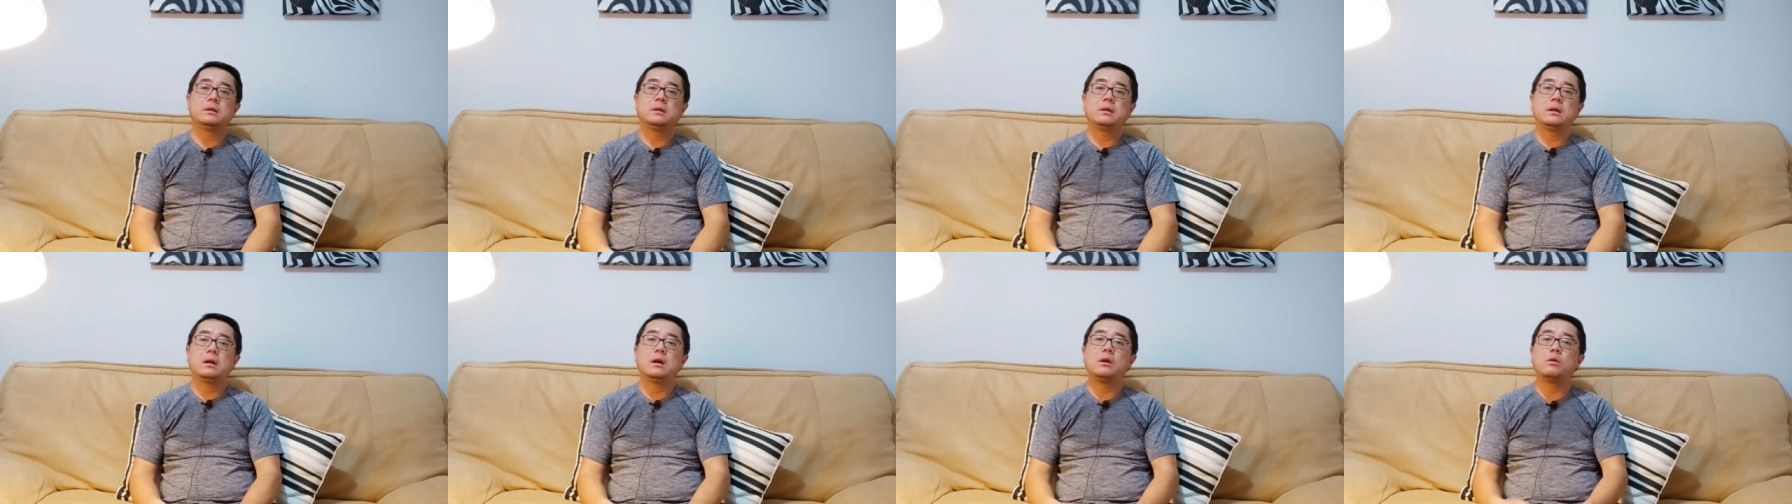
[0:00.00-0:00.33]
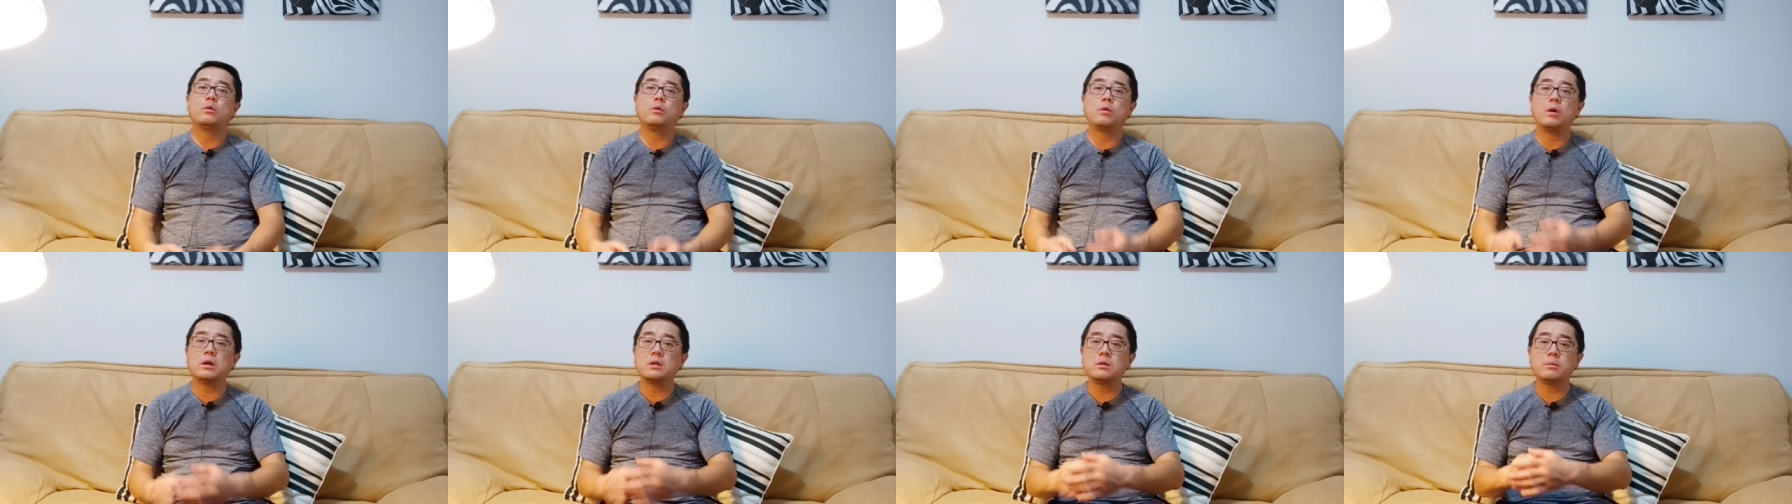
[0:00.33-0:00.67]
很
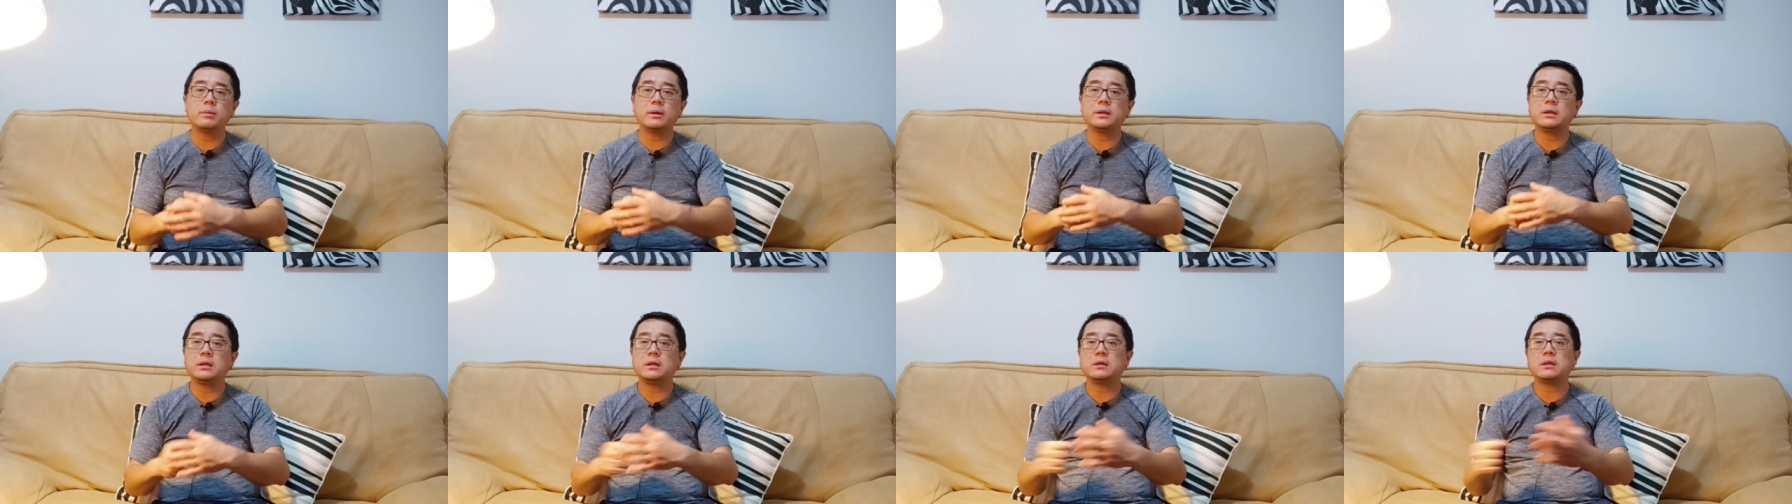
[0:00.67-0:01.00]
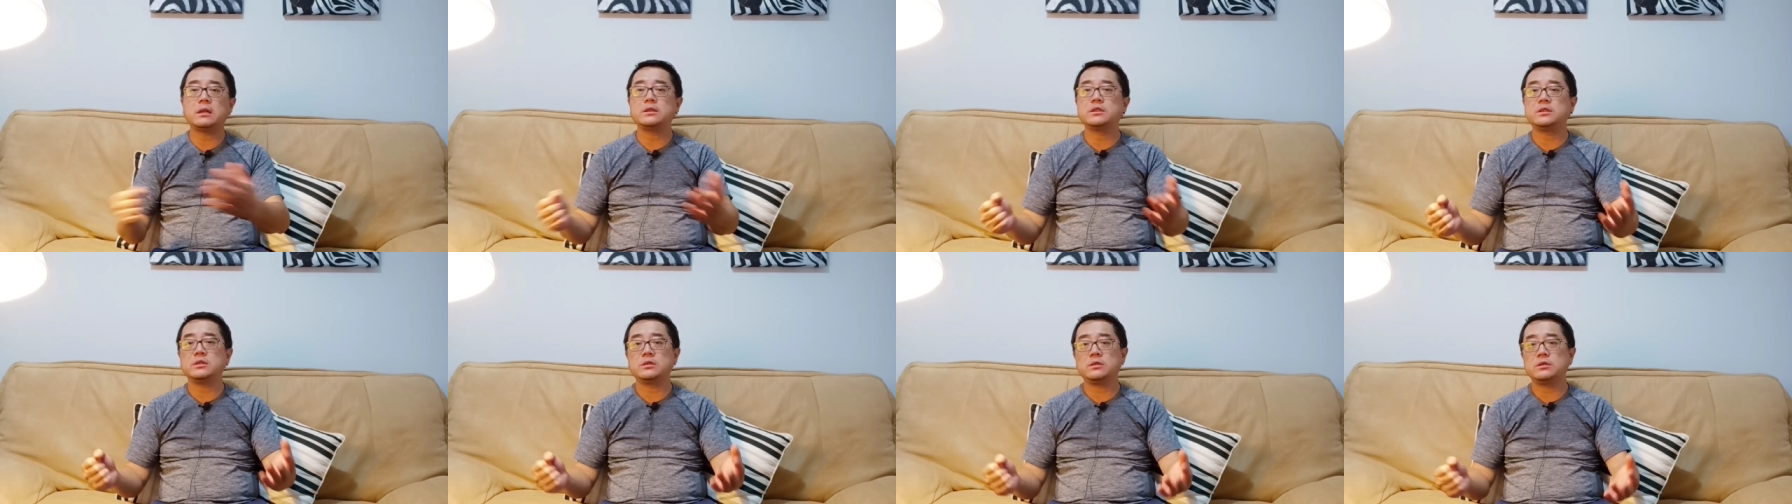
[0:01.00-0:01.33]
快就被德尔塔
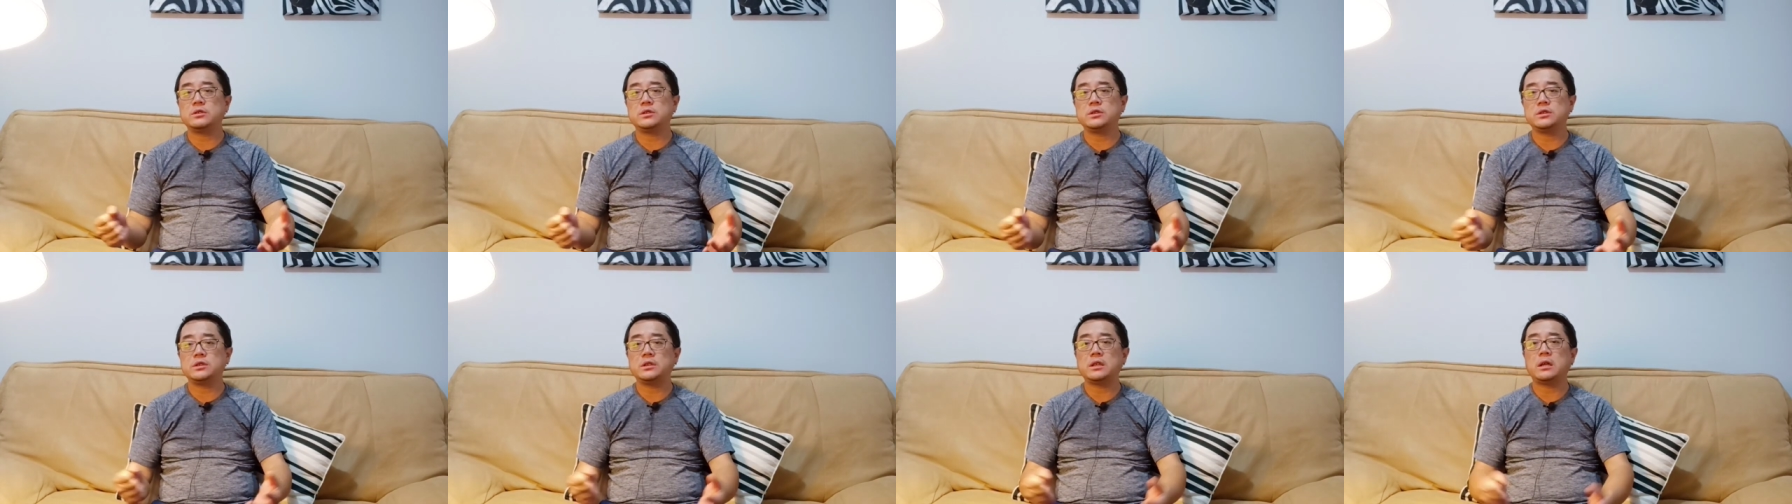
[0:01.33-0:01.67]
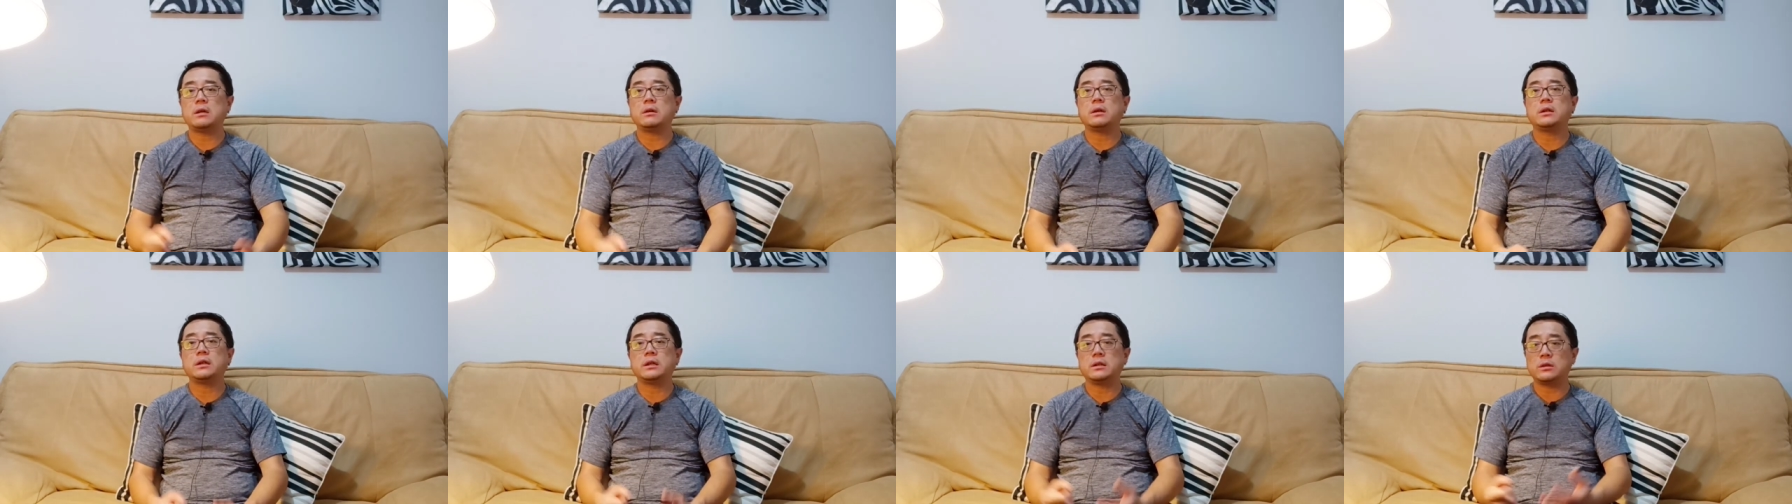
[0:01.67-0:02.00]
挤挤掉
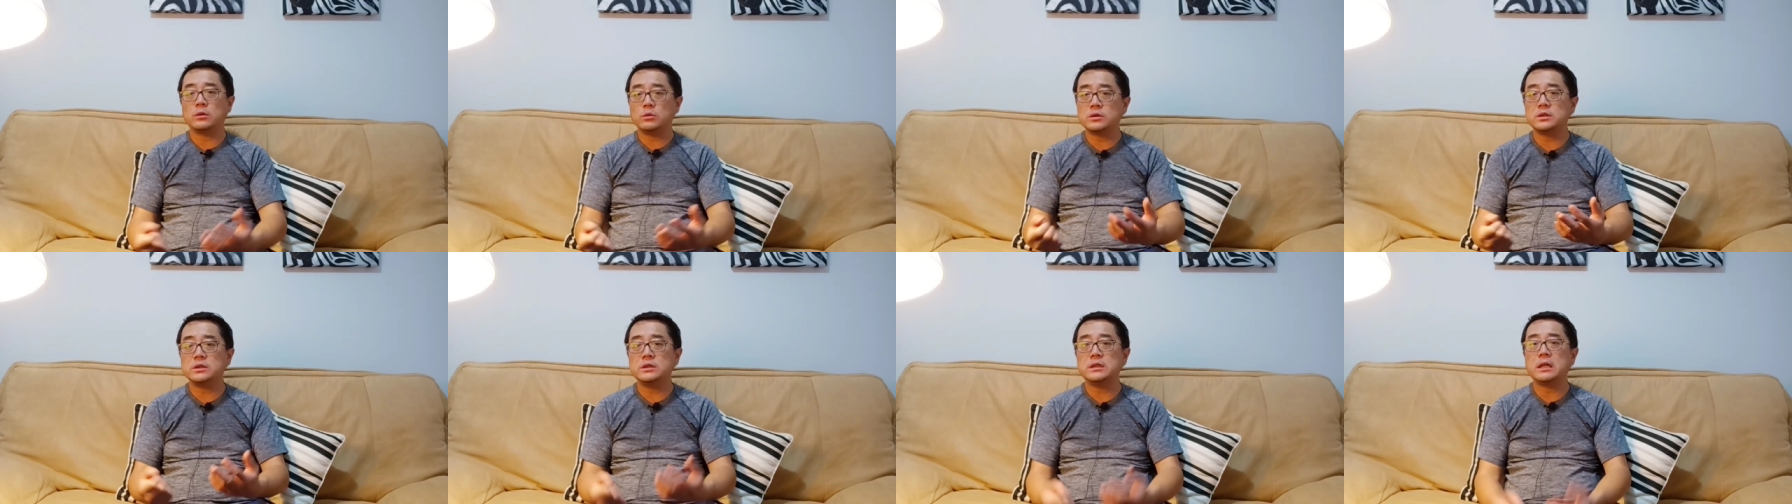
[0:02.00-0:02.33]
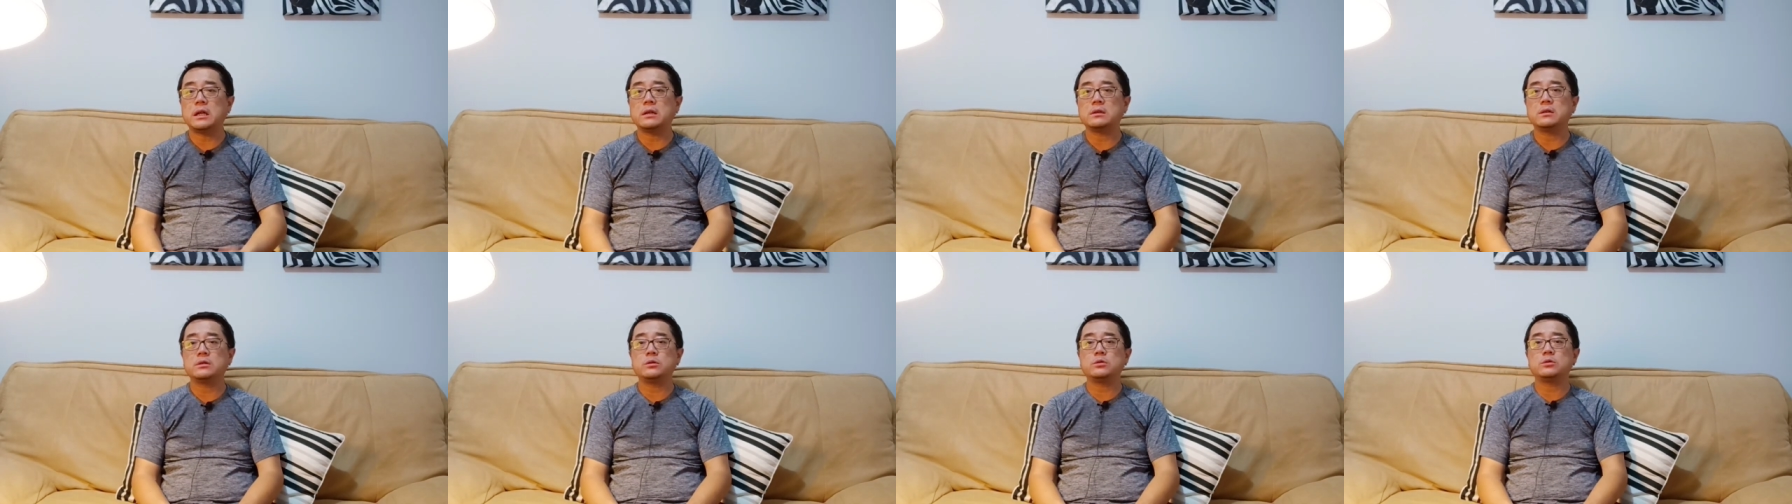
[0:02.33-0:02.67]
了，也都是一
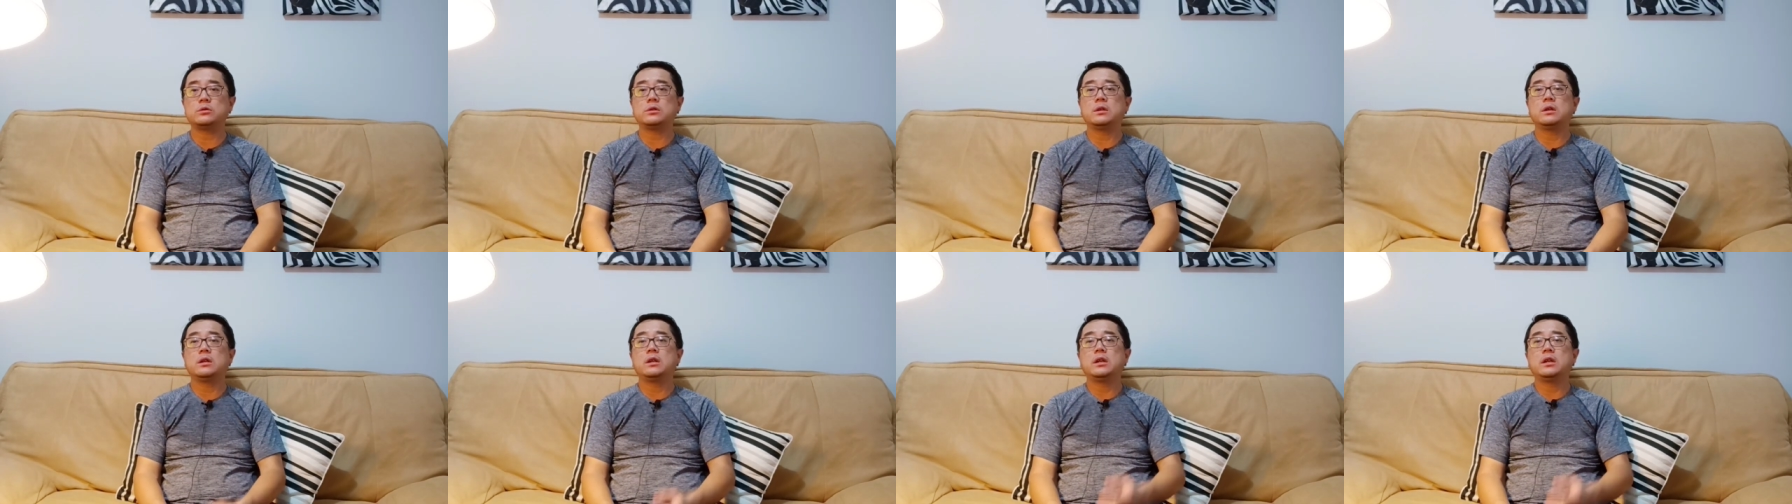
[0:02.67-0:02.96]
样，就是